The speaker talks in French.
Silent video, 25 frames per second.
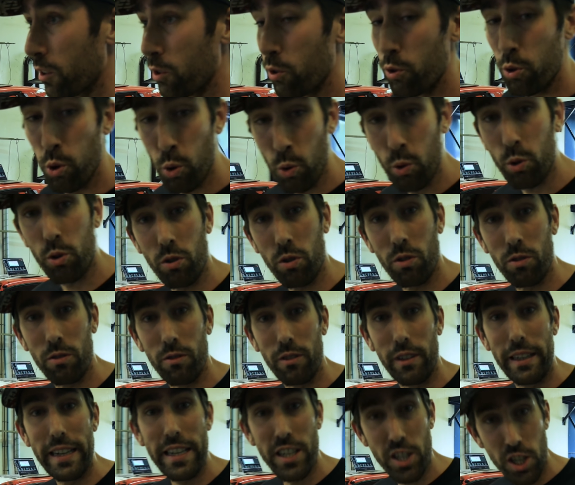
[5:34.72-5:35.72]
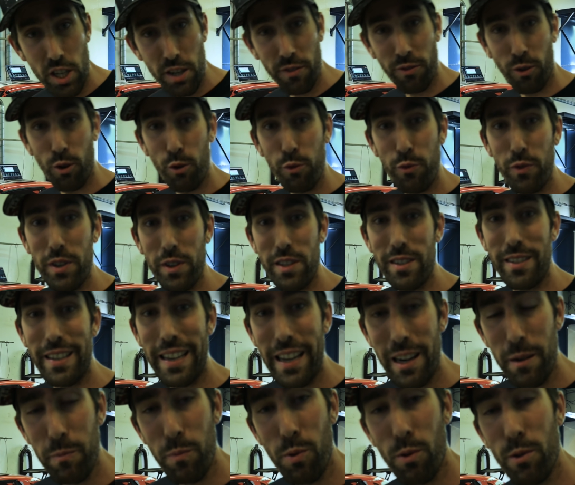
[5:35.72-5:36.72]
Donc, les chiffres
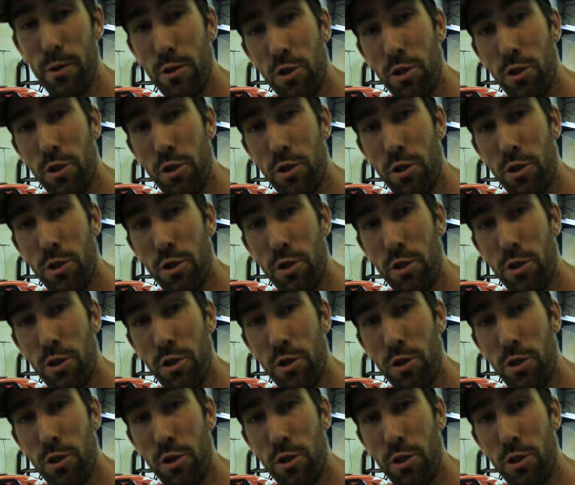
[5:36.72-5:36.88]
officiels pour le